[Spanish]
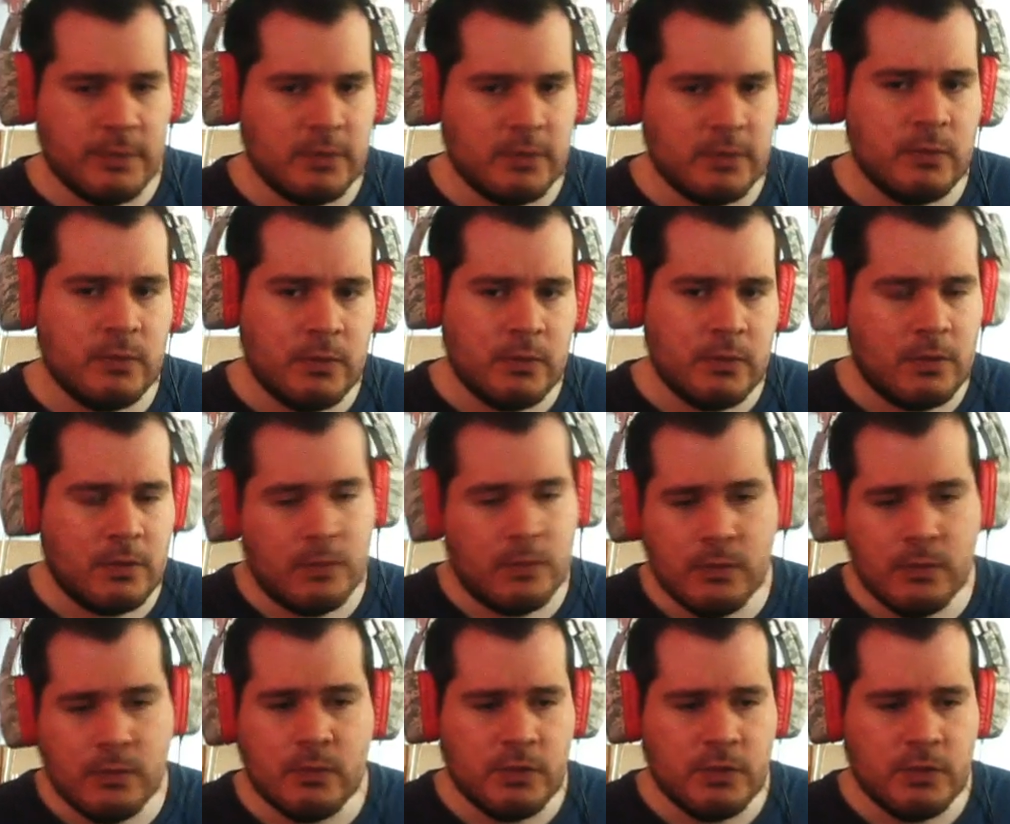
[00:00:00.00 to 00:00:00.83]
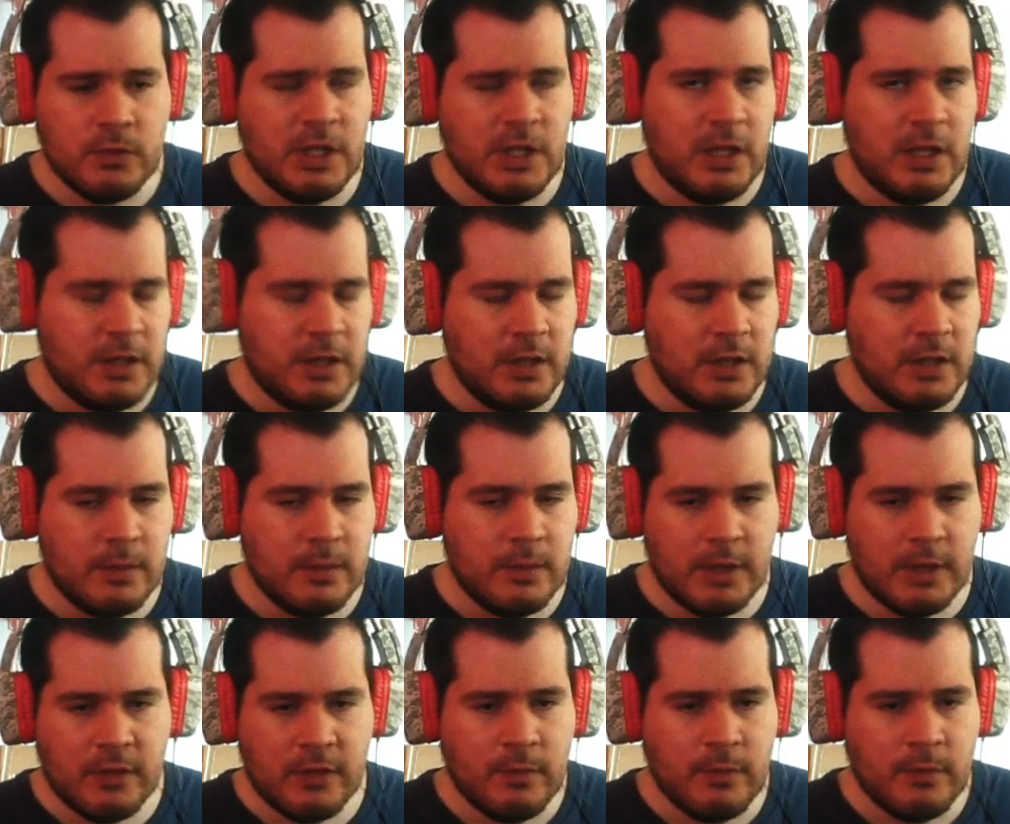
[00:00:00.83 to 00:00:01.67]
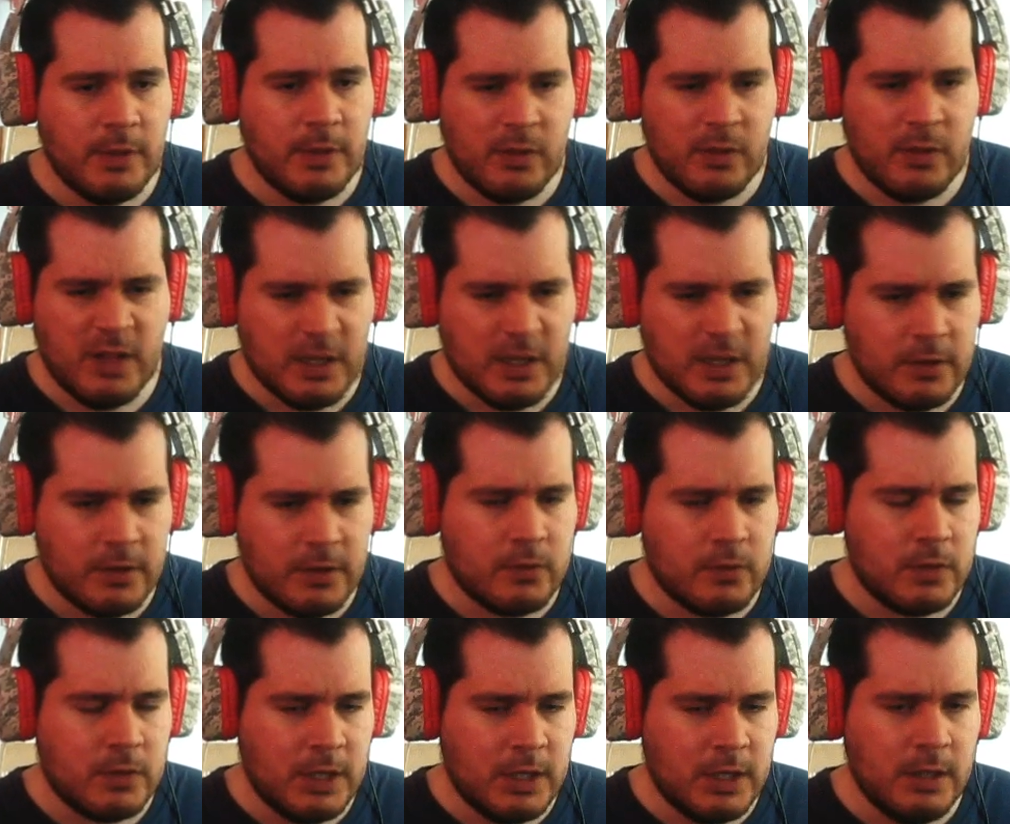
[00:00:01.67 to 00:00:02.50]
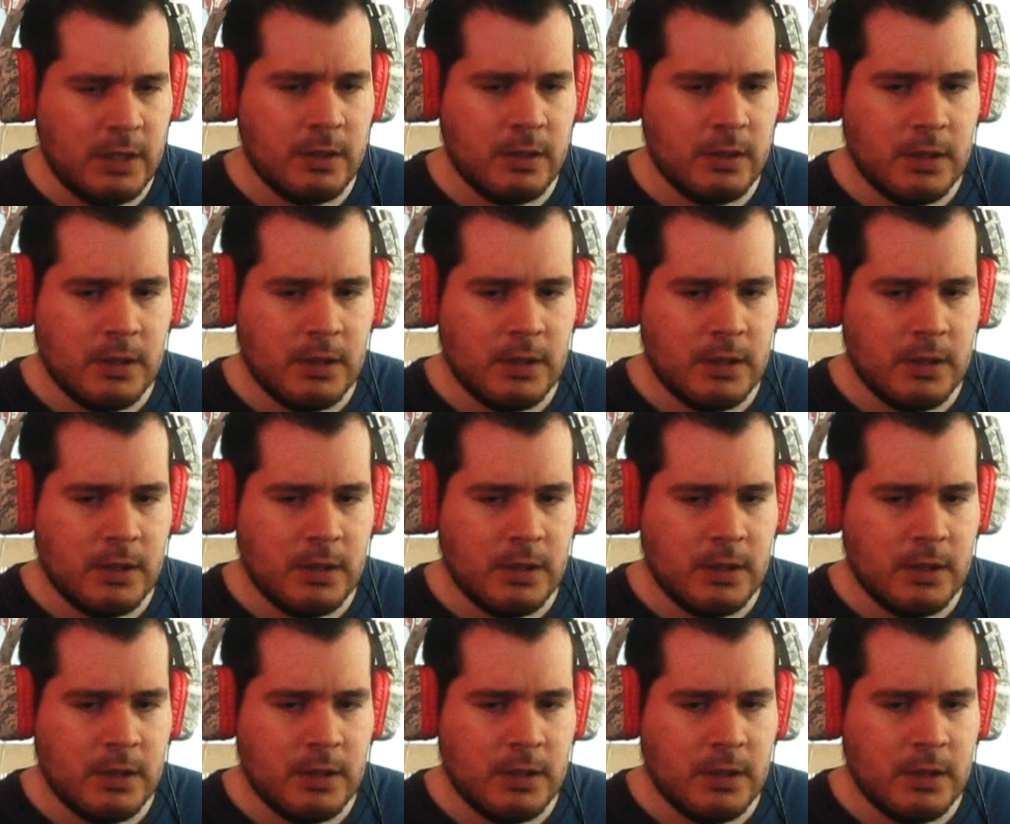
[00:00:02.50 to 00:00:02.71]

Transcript: uno, ustedes entienden, ¿verdad? Son vídeos didácticos que,